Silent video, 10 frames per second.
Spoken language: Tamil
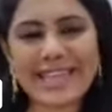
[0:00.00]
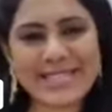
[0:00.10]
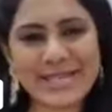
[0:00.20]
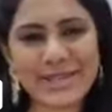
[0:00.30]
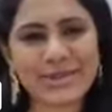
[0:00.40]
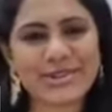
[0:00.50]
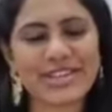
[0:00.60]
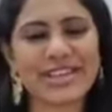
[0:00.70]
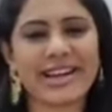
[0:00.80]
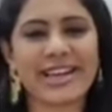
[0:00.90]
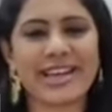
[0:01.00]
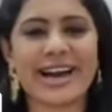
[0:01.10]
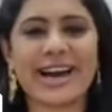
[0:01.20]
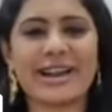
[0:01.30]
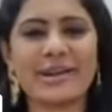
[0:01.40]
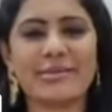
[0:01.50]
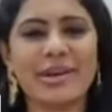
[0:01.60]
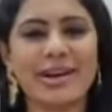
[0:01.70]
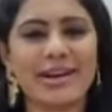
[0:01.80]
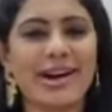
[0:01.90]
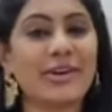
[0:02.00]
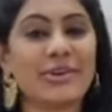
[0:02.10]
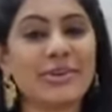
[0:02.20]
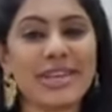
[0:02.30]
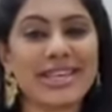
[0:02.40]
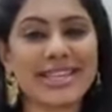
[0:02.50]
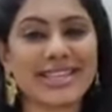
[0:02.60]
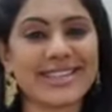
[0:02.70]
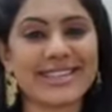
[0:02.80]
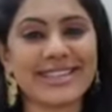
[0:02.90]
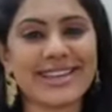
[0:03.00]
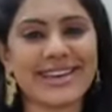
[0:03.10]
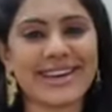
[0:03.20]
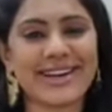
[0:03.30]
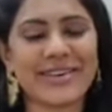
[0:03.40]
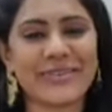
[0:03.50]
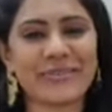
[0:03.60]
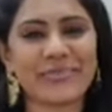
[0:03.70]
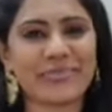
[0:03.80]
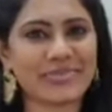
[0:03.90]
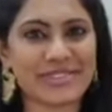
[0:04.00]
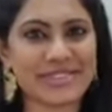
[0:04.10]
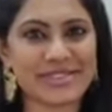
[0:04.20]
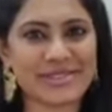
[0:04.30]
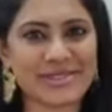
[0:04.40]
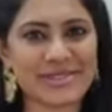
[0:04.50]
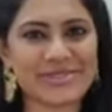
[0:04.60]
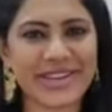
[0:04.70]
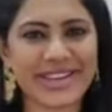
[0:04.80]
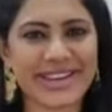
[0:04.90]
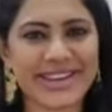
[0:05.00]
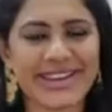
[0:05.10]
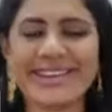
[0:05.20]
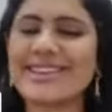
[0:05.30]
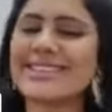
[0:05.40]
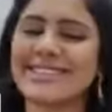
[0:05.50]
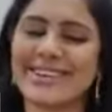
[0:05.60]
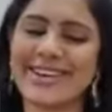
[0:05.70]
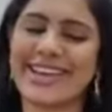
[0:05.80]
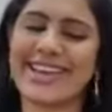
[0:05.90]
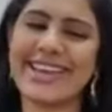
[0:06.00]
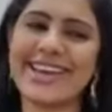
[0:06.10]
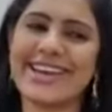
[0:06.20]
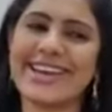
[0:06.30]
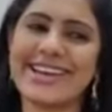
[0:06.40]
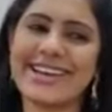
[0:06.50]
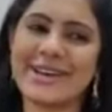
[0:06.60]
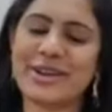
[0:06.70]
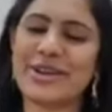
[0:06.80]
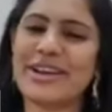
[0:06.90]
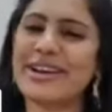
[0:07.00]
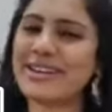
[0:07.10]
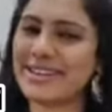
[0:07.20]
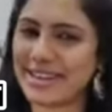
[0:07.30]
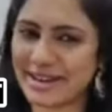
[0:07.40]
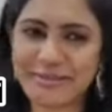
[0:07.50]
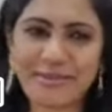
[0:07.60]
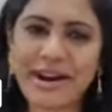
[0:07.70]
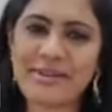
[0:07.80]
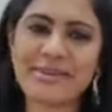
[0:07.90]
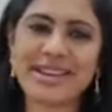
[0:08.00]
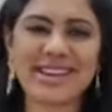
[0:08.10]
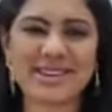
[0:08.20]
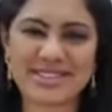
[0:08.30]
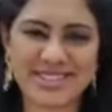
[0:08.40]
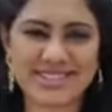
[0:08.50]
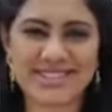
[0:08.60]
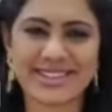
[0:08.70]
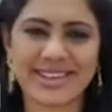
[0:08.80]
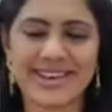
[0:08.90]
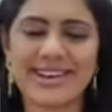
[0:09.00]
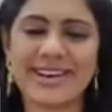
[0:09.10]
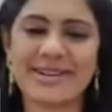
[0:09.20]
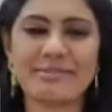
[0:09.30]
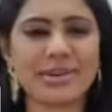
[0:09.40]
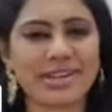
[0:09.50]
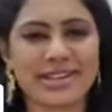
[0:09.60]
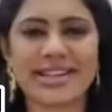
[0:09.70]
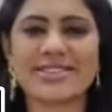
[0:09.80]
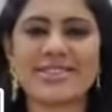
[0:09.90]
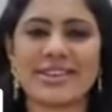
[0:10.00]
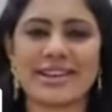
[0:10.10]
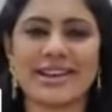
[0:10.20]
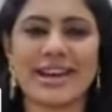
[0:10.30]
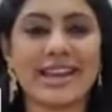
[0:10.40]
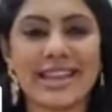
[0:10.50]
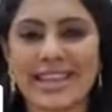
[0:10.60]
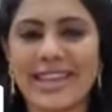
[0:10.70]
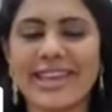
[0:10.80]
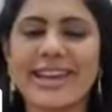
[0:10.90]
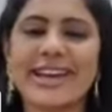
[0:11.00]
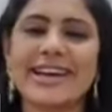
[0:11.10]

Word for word: ஏன் அந்த சந்தோஷத்துக்கான காரணம்னா அவர் குடிக்கிறத நிறுத்திட்டாராம் ஸோ ஸ்வீட்டில் ஓகே நம்ம ஆம்பளைங்களுக்கு கொஞ்சம் கஷ்டம்தான் பட் இருந்தாலும் சொல்கிறேன் அன்னைக்கு